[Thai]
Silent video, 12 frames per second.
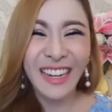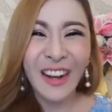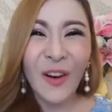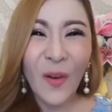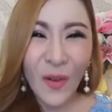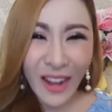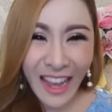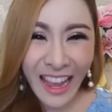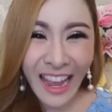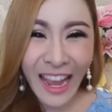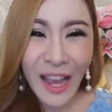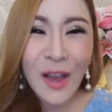โอเค
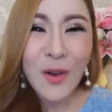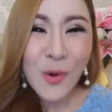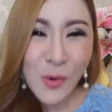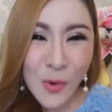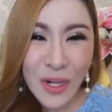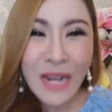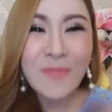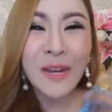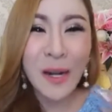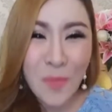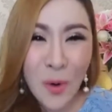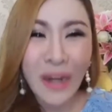ครูเริ่ม
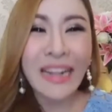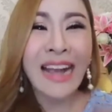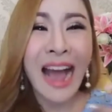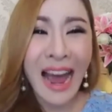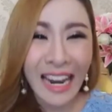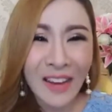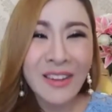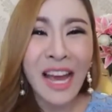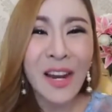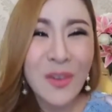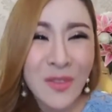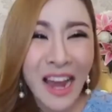กระบวนการแล้ว
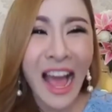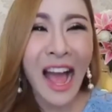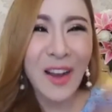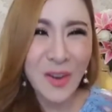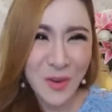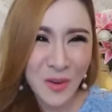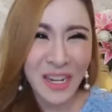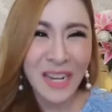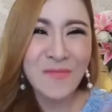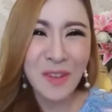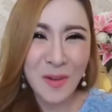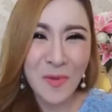นะลูกนะครูเริ่
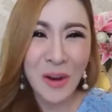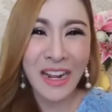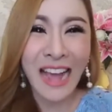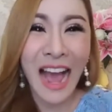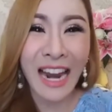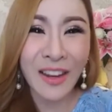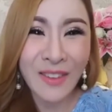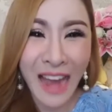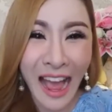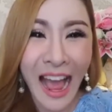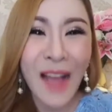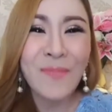มกระบวนการแล้ว
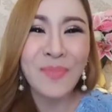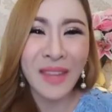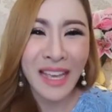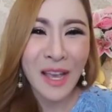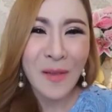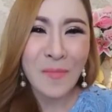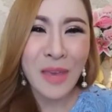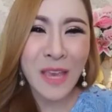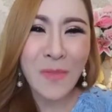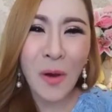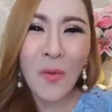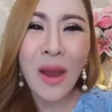นะบี
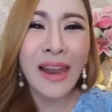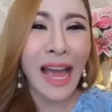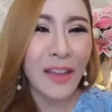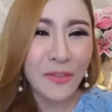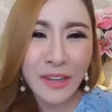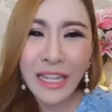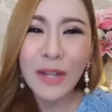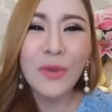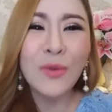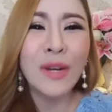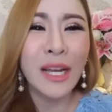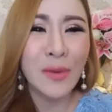บอกว่าไลฟ์นี้
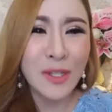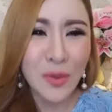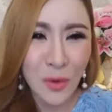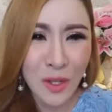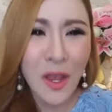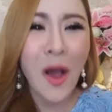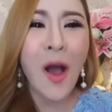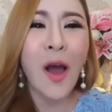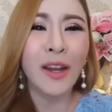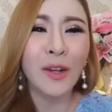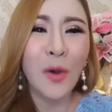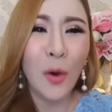รู้เลยว่าสุดยอด
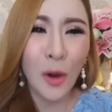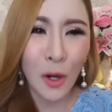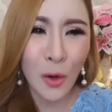ขนลุ